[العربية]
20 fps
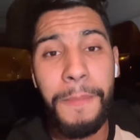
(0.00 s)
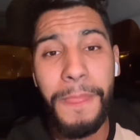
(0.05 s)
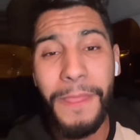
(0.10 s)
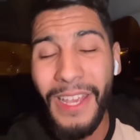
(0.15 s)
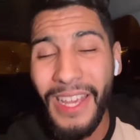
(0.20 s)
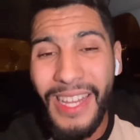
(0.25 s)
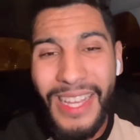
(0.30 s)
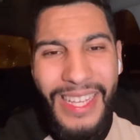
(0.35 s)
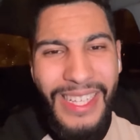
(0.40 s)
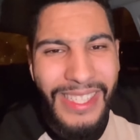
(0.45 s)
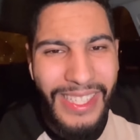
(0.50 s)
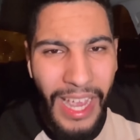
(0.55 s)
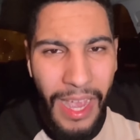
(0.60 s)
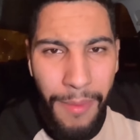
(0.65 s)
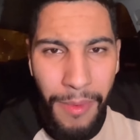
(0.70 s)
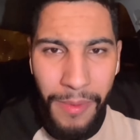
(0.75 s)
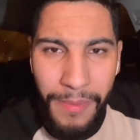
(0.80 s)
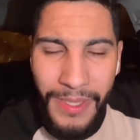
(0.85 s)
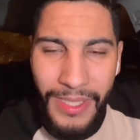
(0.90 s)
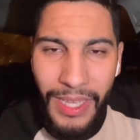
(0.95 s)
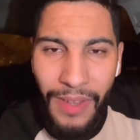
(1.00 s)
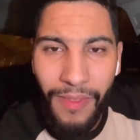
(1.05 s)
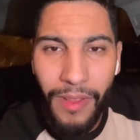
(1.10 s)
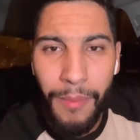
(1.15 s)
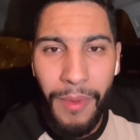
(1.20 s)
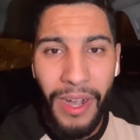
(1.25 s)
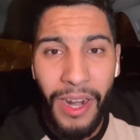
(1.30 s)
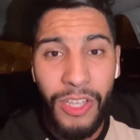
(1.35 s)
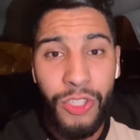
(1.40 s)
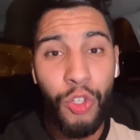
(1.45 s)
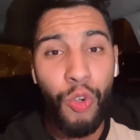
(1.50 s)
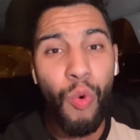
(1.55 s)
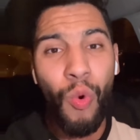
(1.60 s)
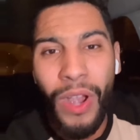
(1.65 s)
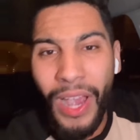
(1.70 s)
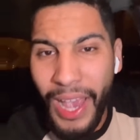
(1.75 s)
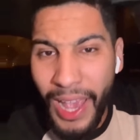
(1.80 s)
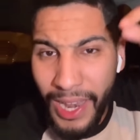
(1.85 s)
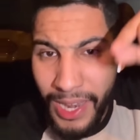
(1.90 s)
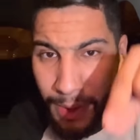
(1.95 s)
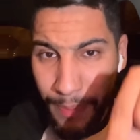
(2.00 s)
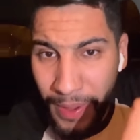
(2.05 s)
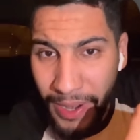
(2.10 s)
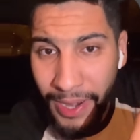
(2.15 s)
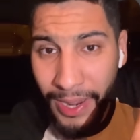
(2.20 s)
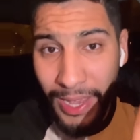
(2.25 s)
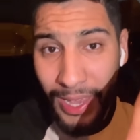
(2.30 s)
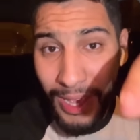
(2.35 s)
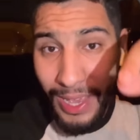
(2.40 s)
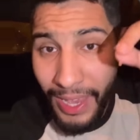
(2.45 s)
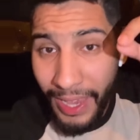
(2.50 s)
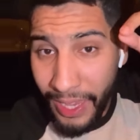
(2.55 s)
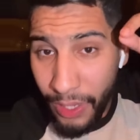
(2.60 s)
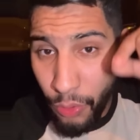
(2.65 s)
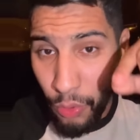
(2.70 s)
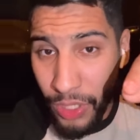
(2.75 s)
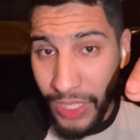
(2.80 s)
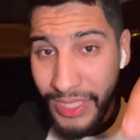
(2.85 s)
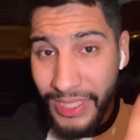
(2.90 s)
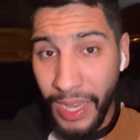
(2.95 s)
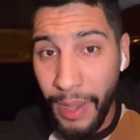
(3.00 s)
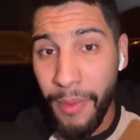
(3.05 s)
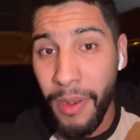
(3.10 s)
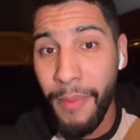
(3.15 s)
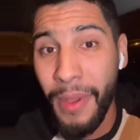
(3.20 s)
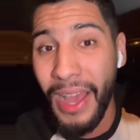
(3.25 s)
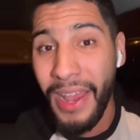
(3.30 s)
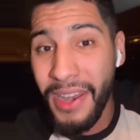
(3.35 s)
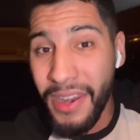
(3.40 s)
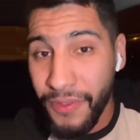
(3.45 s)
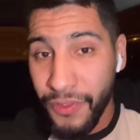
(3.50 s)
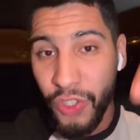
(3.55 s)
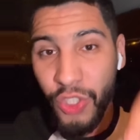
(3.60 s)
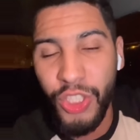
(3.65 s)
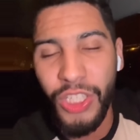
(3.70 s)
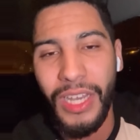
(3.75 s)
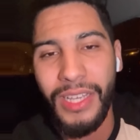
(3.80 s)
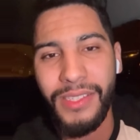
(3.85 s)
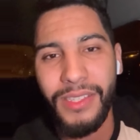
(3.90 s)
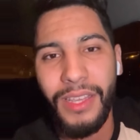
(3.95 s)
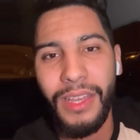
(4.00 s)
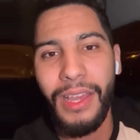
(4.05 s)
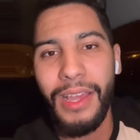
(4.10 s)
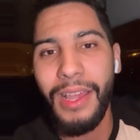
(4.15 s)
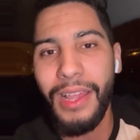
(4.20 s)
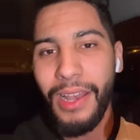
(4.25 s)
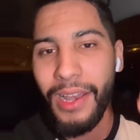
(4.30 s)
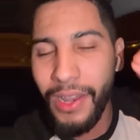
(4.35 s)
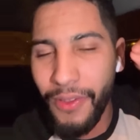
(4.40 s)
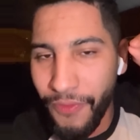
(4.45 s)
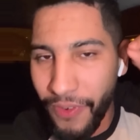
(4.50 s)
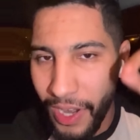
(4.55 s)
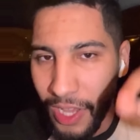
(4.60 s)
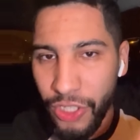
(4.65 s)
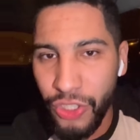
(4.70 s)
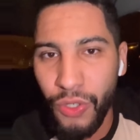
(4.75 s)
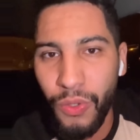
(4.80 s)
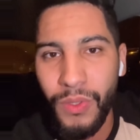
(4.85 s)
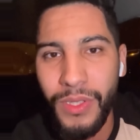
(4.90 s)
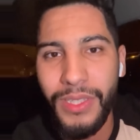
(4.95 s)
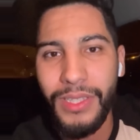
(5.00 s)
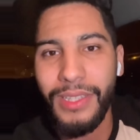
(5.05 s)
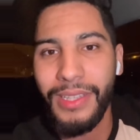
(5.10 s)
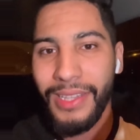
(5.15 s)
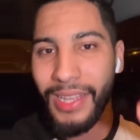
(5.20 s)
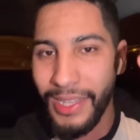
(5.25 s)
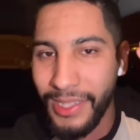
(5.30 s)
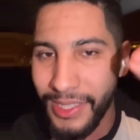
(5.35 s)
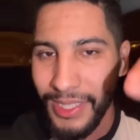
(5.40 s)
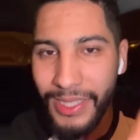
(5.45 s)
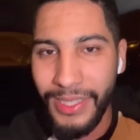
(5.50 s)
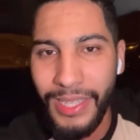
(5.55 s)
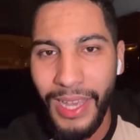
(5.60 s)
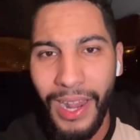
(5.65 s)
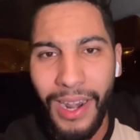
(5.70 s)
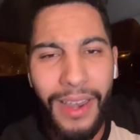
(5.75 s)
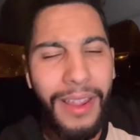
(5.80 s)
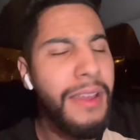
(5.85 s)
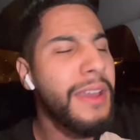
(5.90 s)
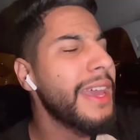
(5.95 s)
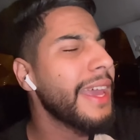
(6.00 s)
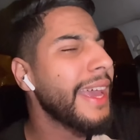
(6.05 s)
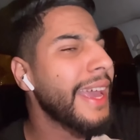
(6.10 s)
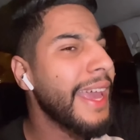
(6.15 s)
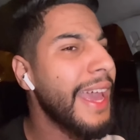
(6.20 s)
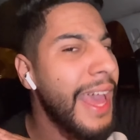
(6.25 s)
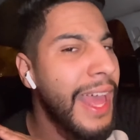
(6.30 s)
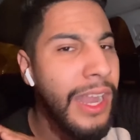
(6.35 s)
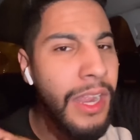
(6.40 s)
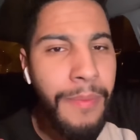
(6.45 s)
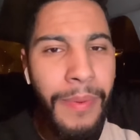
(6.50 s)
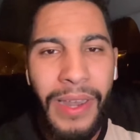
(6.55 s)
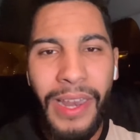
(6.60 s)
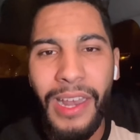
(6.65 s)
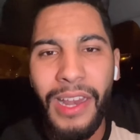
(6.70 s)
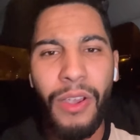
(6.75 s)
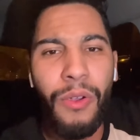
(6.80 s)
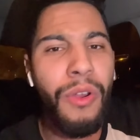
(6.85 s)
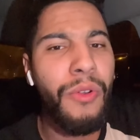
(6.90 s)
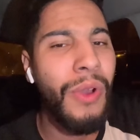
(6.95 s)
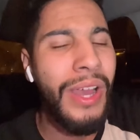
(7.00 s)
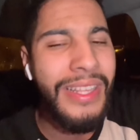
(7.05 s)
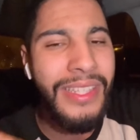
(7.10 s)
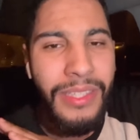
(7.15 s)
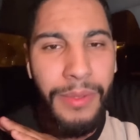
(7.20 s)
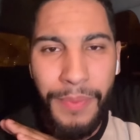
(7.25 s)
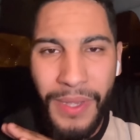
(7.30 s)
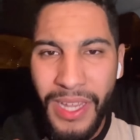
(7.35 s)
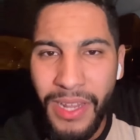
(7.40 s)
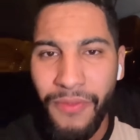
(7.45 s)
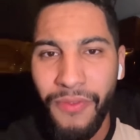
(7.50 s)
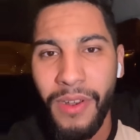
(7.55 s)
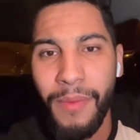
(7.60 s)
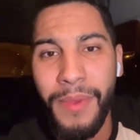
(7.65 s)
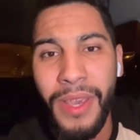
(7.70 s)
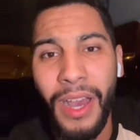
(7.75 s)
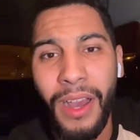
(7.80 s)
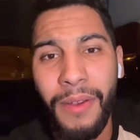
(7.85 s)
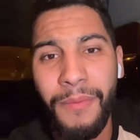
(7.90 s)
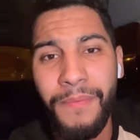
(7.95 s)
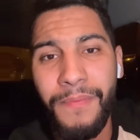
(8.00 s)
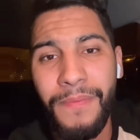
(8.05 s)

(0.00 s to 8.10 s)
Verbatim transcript: يعني كيتعامل بزاف المرات وغالبا غيكون كيتعامل مع نفس الشخص اللي في لاجونس ديال الاتصال غالبا الاخوان واحد 70%